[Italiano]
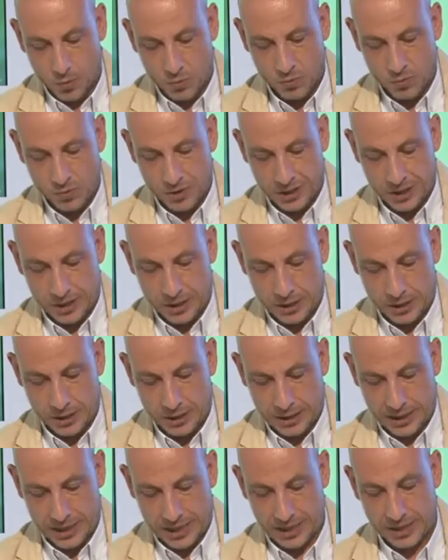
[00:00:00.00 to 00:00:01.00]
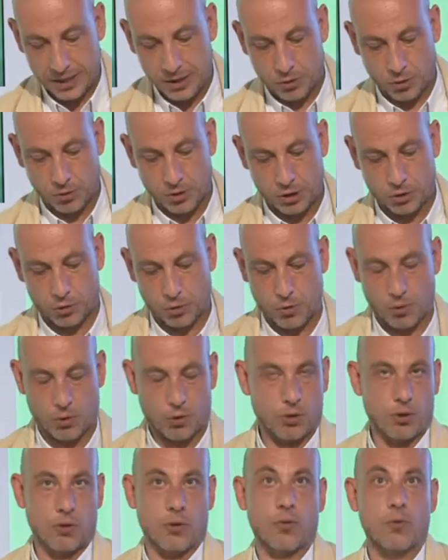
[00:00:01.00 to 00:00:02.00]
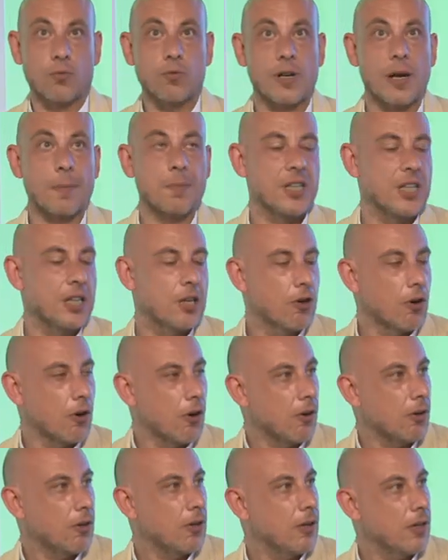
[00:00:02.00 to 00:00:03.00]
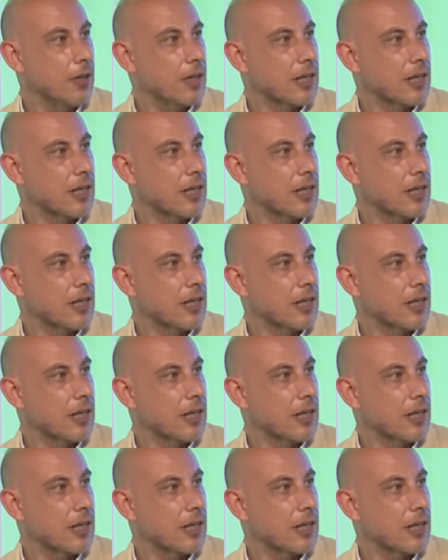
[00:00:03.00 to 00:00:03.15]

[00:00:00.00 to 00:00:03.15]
un eh, gradito ritorno, un amico